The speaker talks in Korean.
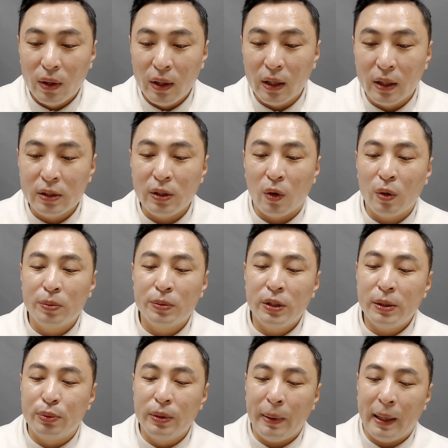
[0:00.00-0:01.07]
네, 그래서
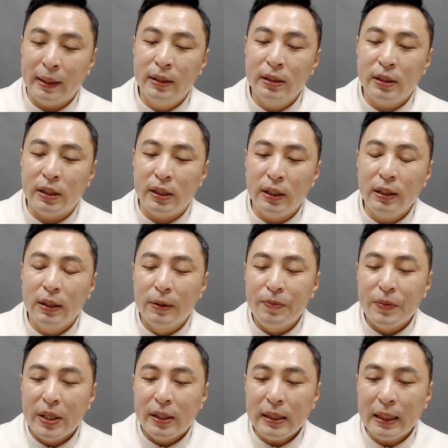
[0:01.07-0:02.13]
여러분들이 반드시
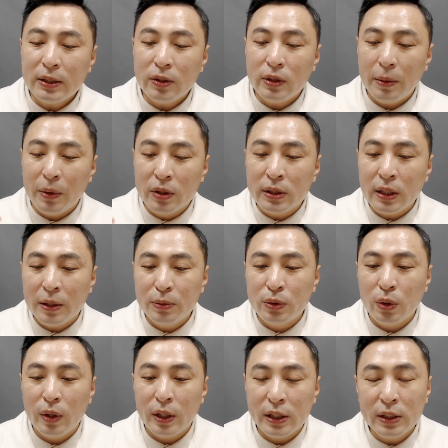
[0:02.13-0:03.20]
사전에
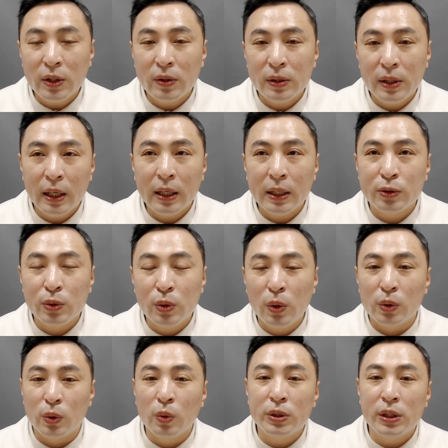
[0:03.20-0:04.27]
면사무소에 신청을
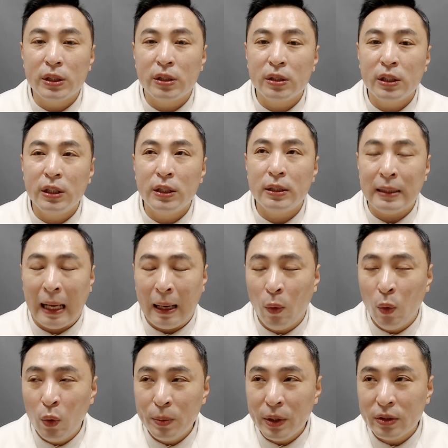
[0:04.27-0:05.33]
해가지고 농지증이
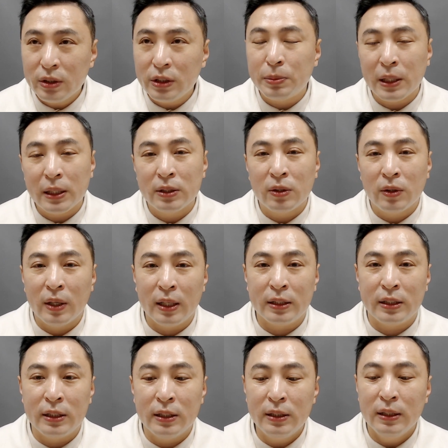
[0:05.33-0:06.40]
나오면은 입찰
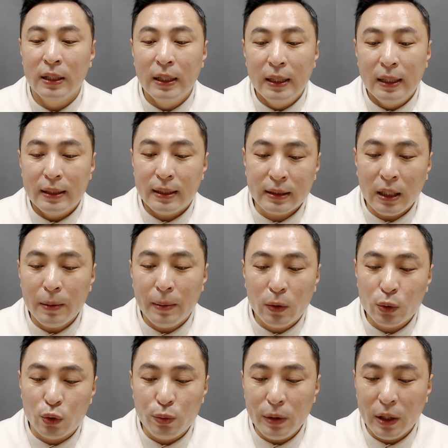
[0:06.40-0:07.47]
들어가야지
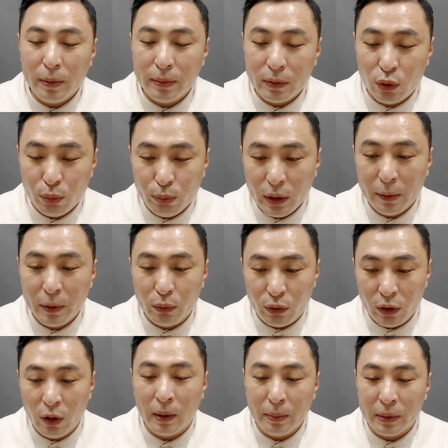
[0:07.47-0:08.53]
낙찰받고 준비하면,
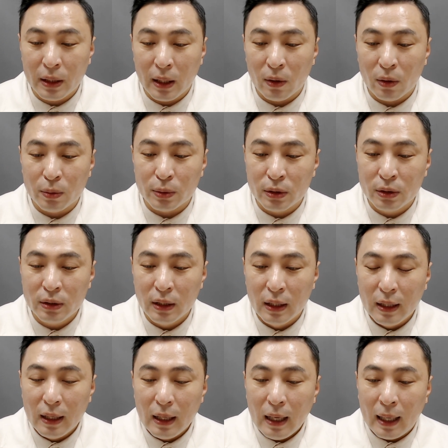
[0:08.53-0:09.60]
위험합니다 여러분
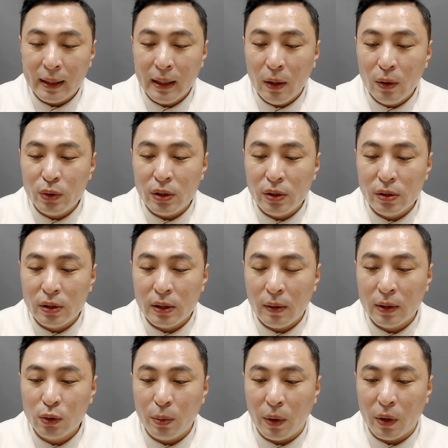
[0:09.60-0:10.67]
안 나올 수 있는
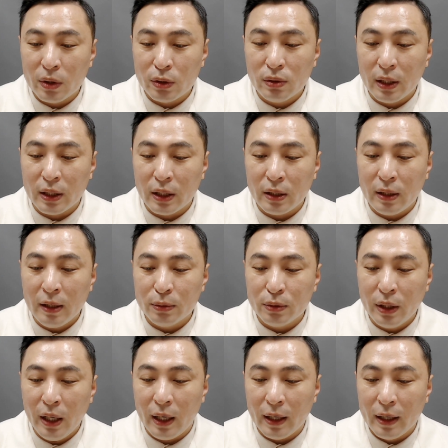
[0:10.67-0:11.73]
상황도 벌일 수가 있기
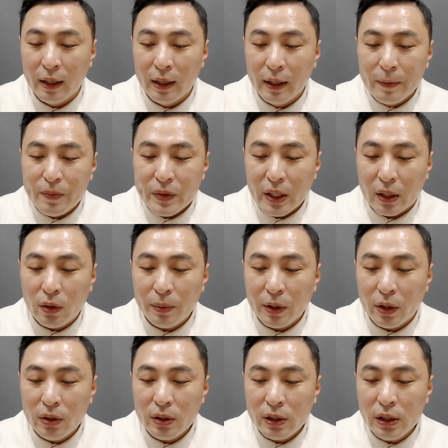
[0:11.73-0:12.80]
때문에 자
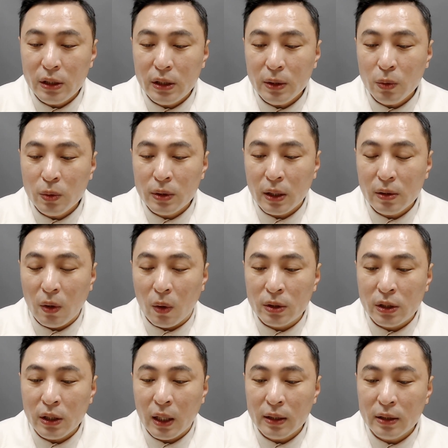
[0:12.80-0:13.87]
그러면 실제 농사를
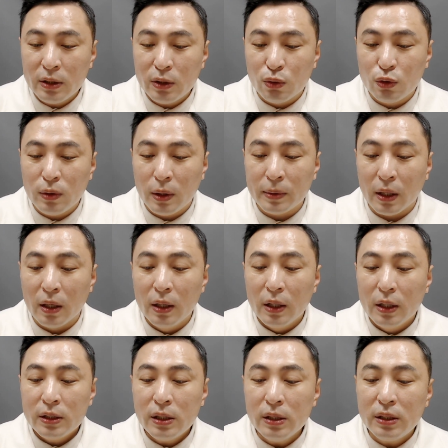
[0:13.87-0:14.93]
어찌 하는지 궁금합니다
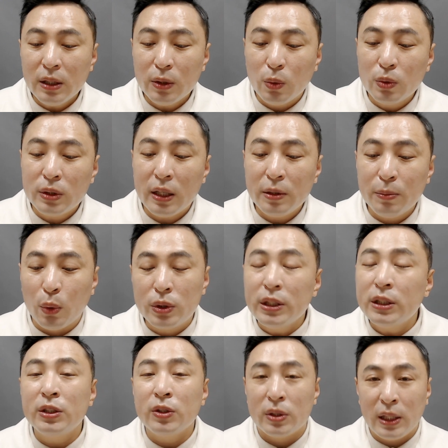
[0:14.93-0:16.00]
실제 농사를 못
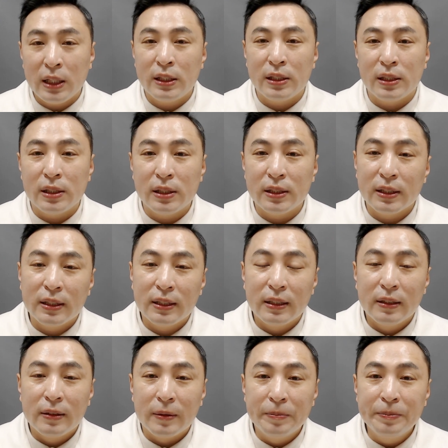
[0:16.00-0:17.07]
짓죠 사실은
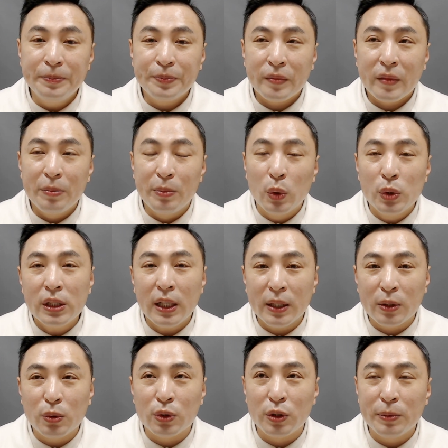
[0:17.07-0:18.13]
음? 묘지가
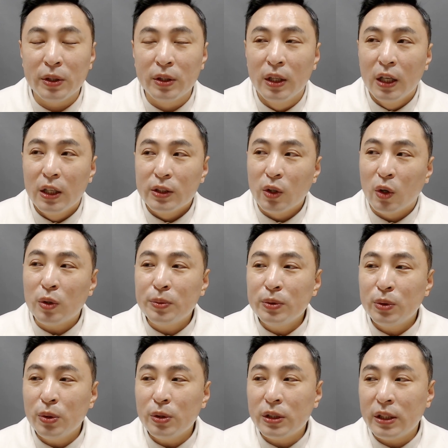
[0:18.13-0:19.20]
있고 그러면 여러분
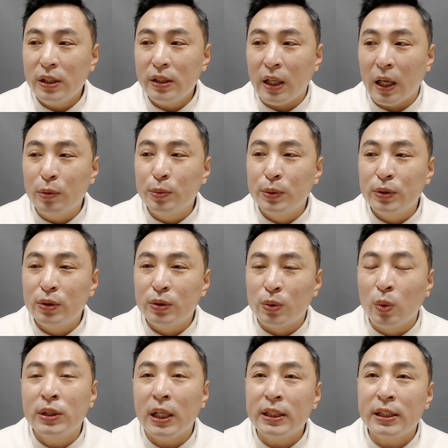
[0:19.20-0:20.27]
솔직히 대부분
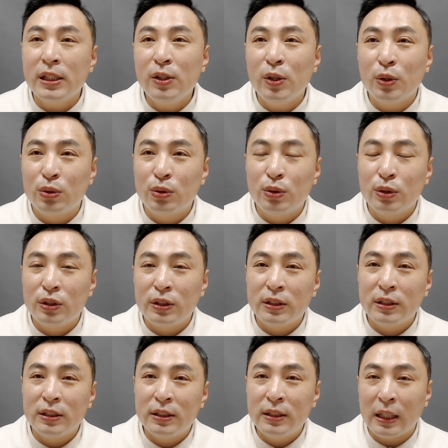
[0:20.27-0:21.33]
농사 지려고
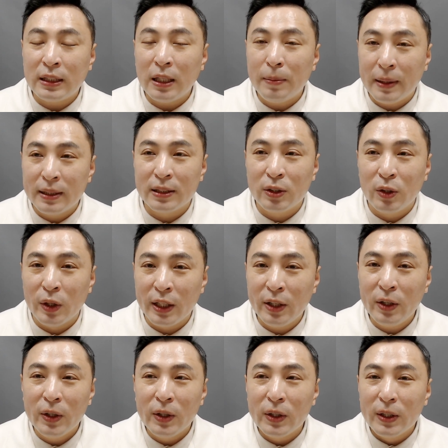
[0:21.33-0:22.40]
낙찰받는
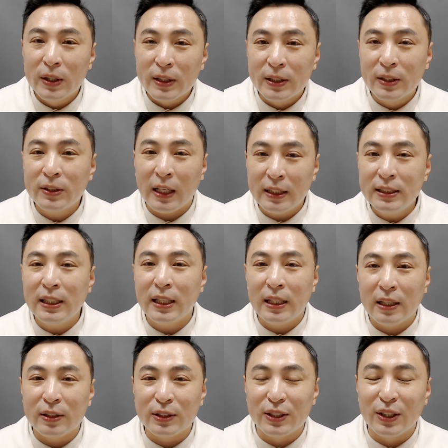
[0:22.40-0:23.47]
거예요? 그건
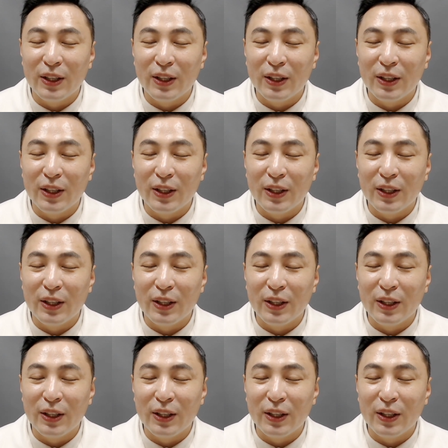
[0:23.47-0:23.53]
아니잖아요 그죠?